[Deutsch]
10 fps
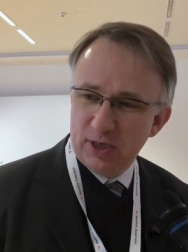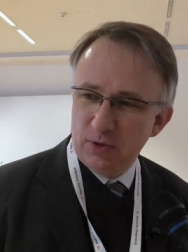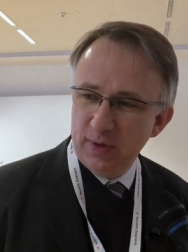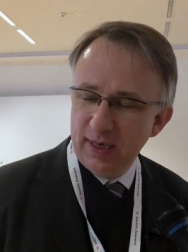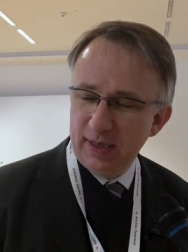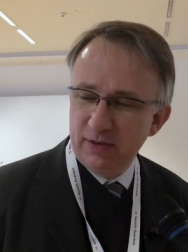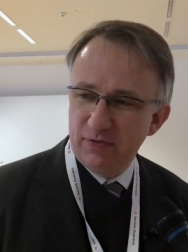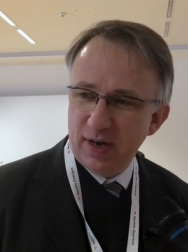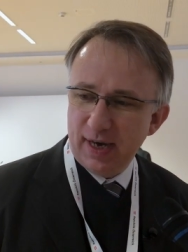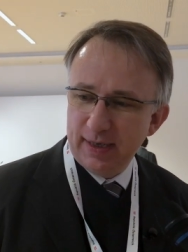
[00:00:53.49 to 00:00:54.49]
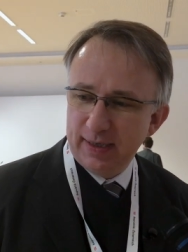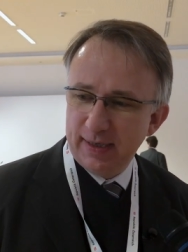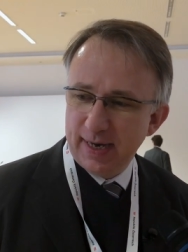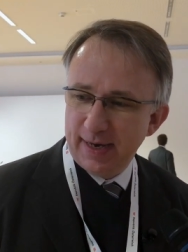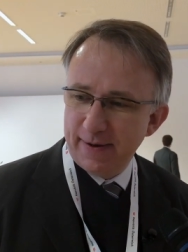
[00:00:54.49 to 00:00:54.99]
schwierige
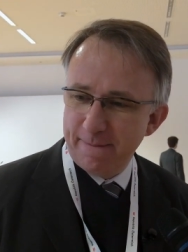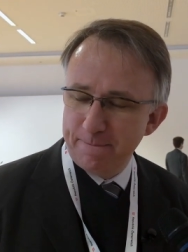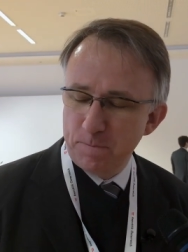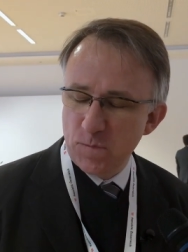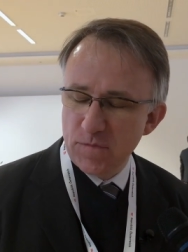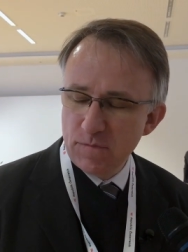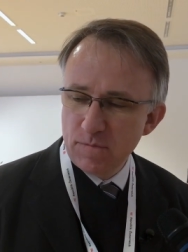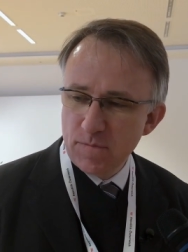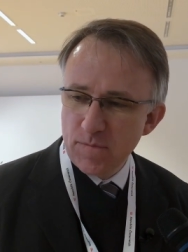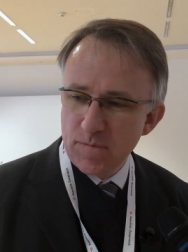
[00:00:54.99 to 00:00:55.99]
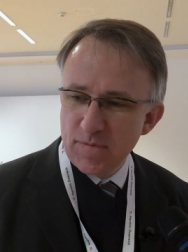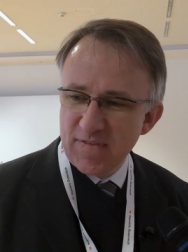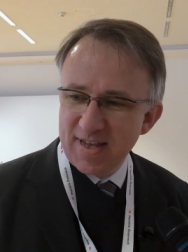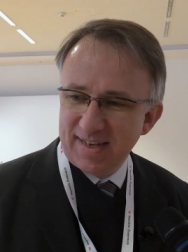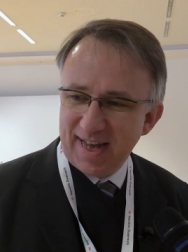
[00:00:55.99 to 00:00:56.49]
Frage. Ähm
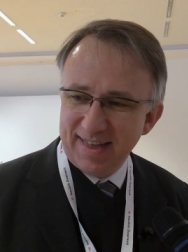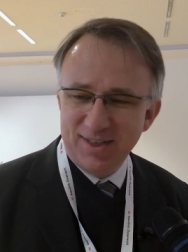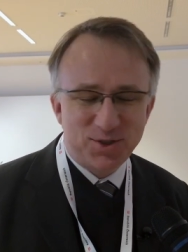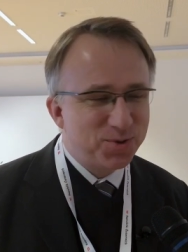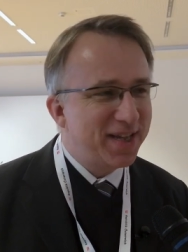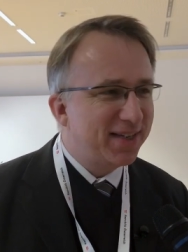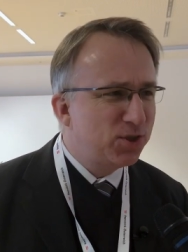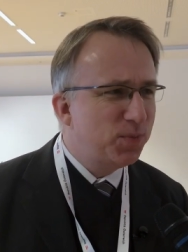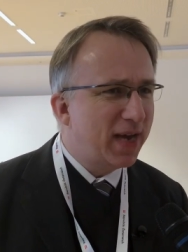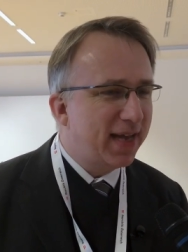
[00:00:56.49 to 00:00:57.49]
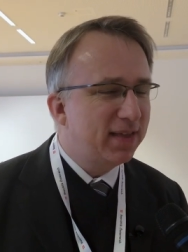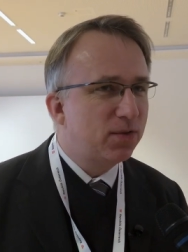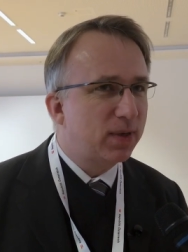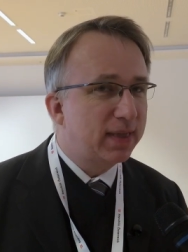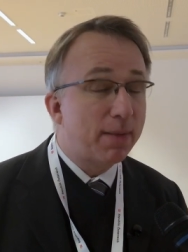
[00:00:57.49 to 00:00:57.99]
gar nicht so leicht zu
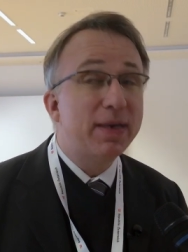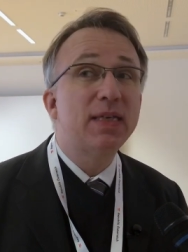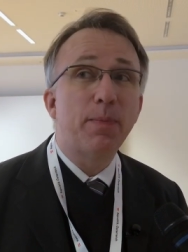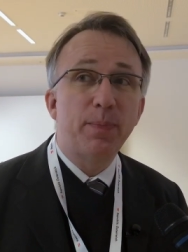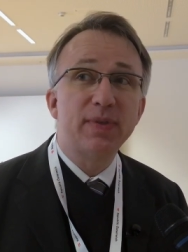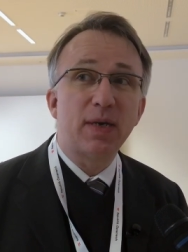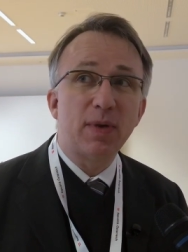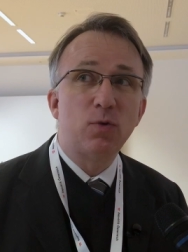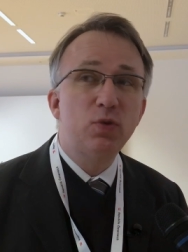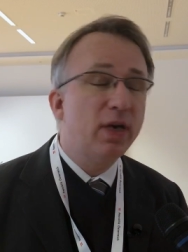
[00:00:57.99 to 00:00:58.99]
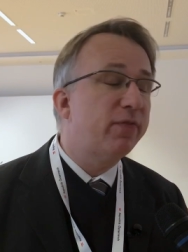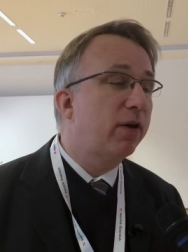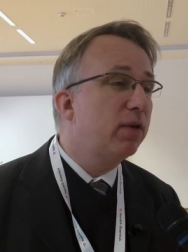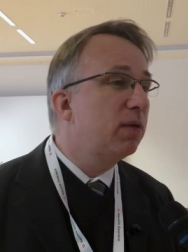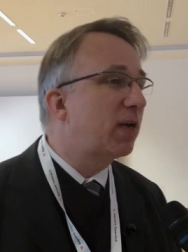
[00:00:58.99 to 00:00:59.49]
beantworten. Aber ich habe, sagen wir, gute
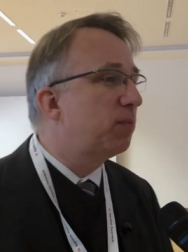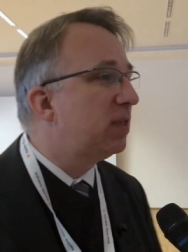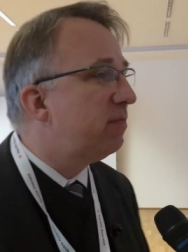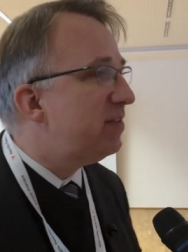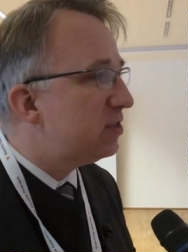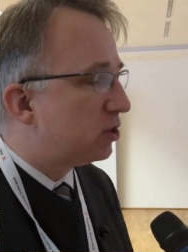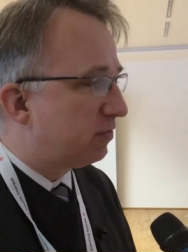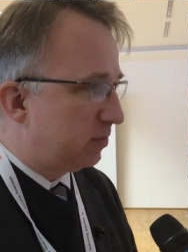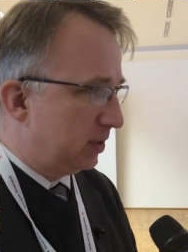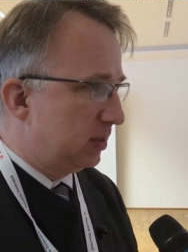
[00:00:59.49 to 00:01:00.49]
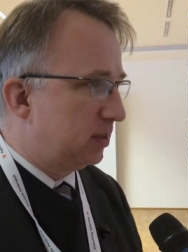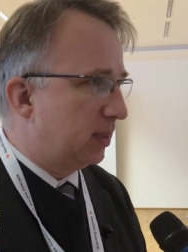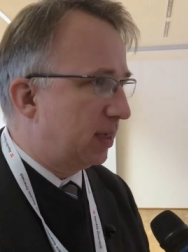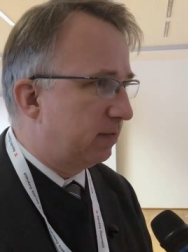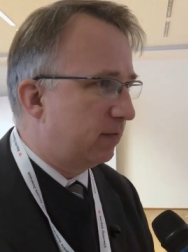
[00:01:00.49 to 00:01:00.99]
Erfahrungen gemacht mit dem
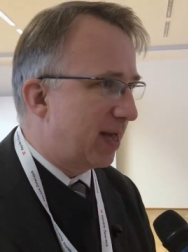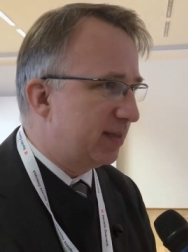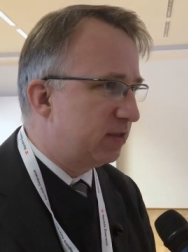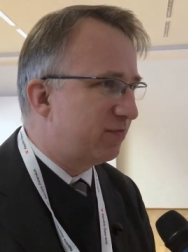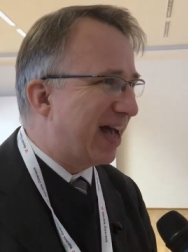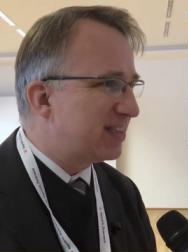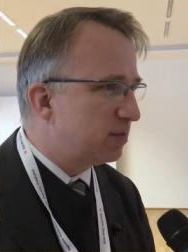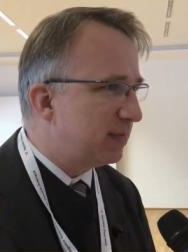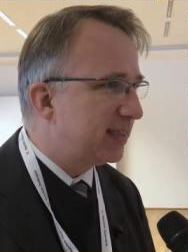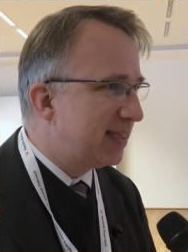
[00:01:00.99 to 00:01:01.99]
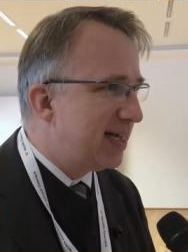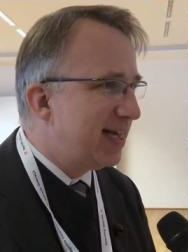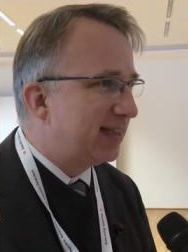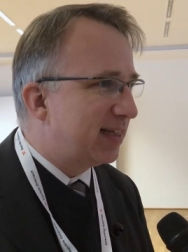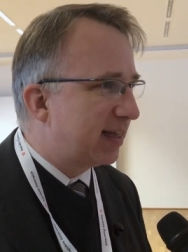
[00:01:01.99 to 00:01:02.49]
Wissenschaftsminister, Herrn Heinz Fassmann.
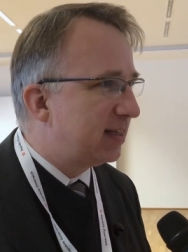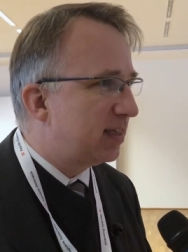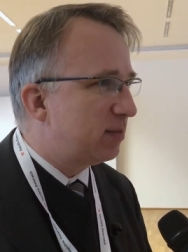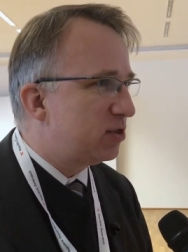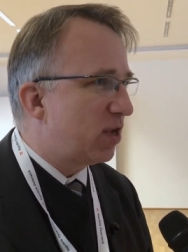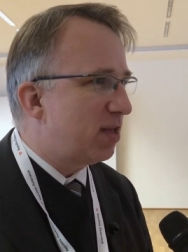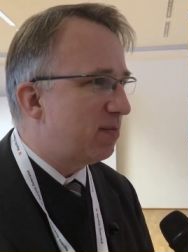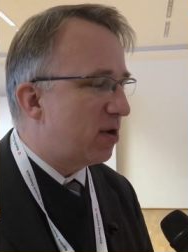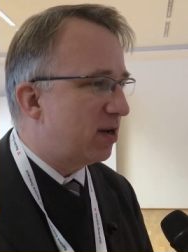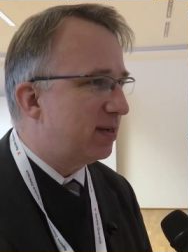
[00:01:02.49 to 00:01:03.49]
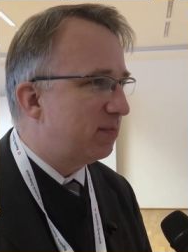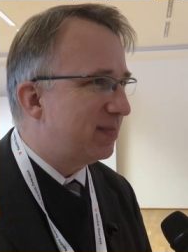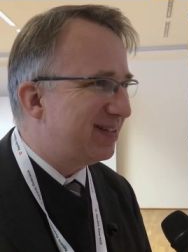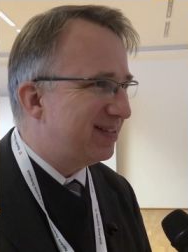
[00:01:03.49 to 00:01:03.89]
Den hatte ich einmal zu einem ähm,